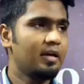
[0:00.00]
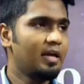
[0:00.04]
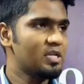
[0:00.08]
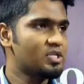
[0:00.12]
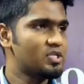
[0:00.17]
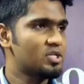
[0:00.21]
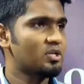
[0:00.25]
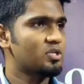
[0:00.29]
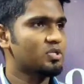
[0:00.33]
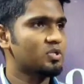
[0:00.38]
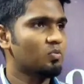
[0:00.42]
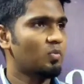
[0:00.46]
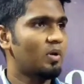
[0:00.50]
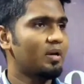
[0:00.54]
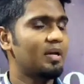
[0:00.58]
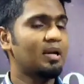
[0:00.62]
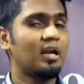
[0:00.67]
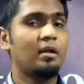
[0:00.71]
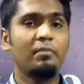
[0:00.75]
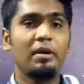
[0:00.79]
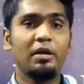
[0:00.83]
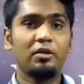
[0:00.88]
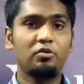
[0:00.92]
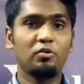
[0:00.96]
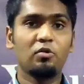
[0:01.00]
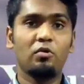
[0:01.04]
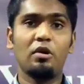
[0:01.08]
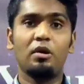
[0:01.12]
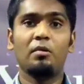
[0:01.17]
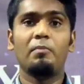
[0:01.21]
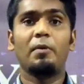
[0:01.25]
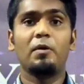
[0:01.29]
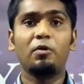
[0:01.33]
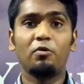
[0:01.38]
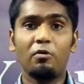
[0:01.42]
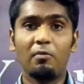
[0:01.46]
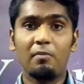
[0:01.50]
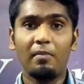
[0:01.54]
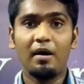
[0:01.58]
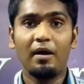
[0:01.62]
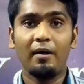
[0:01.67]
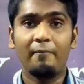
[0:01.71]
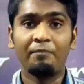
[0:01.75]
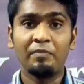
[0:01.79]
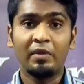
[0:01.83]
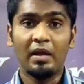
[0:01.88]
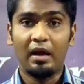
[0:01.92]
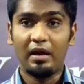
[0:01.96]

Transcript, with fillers: இயேசு கிறிஸ்து வரிகள் நம்ம எடுத்துக்கொள்ளப்படுவோமா